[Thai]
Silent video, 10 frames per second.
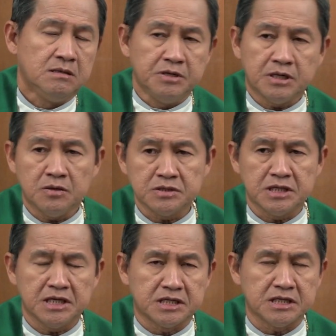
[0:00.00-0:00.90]
เพื่อเขาจะ
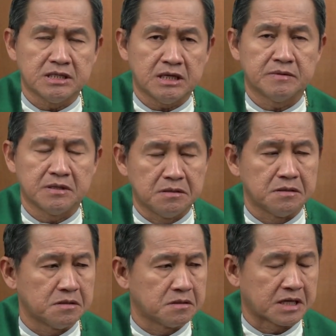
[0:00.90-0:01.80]
ได้คิดได้ว่าเอ
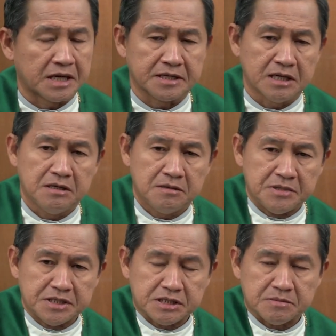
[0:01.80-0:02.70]
อใครนะ
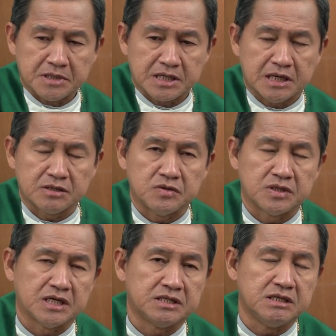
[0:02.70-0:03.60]
มีสิทธิ์มานั่งอยู่
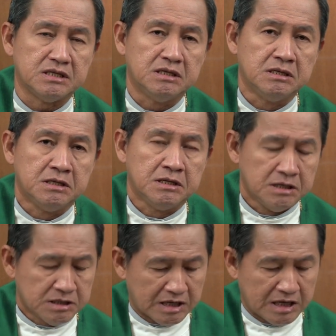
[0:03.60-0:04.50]
ในที่นี้
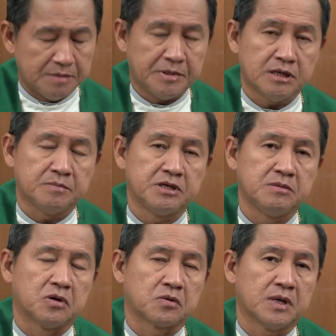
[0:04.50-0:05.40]
แต่ในพระคัมภี
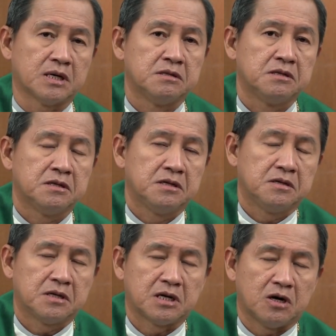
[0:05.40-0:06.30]
ร์บอกว่า
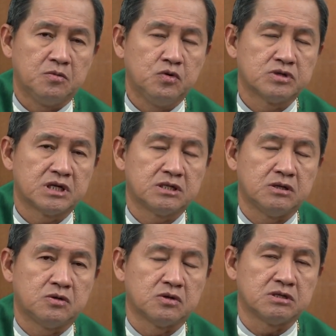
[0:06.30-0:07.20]
เขาผู้นั้นคื
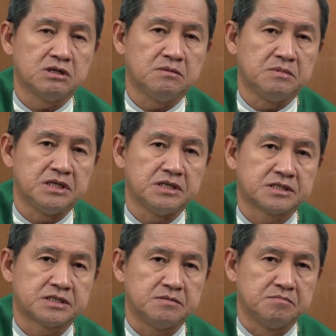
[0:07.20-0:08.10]
อคนที่มี
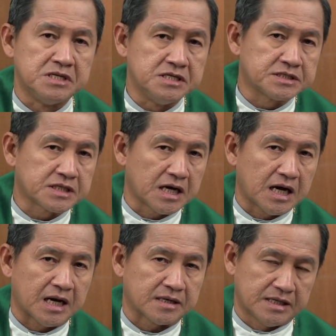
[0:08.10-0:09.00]
มือสะ
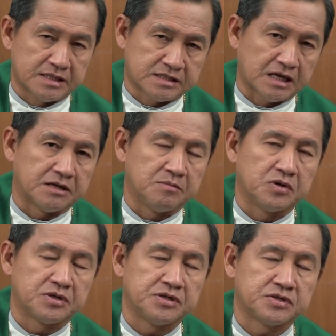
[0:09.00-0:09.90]
อาดและใจบ
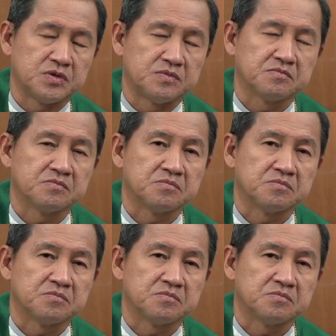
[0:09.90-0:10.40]
ริสุทธิ์